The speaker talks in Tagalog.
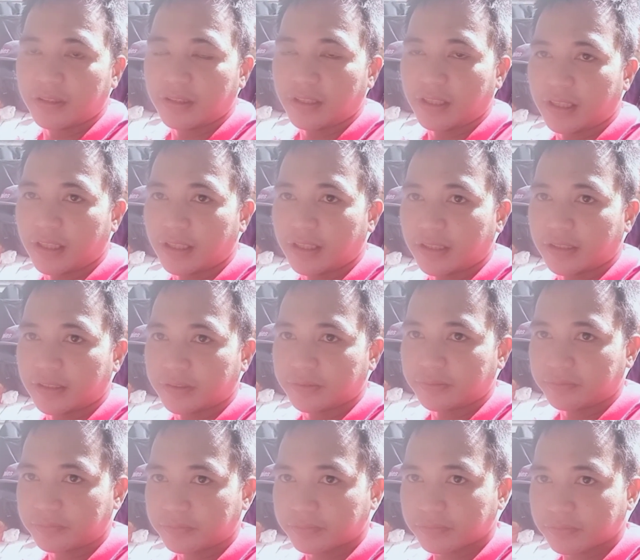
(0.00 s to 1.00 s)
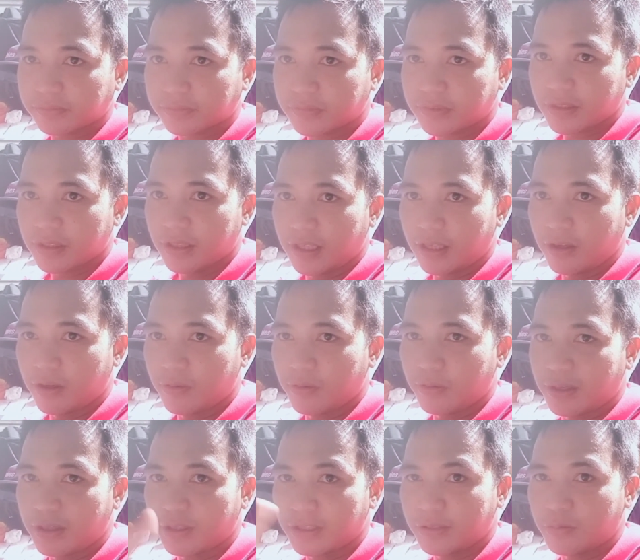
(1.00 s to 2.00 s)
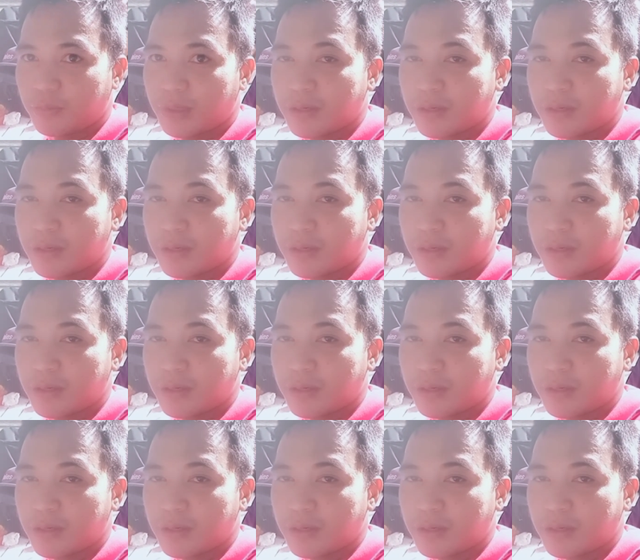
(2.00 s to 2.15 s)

Um, uh, wag, wag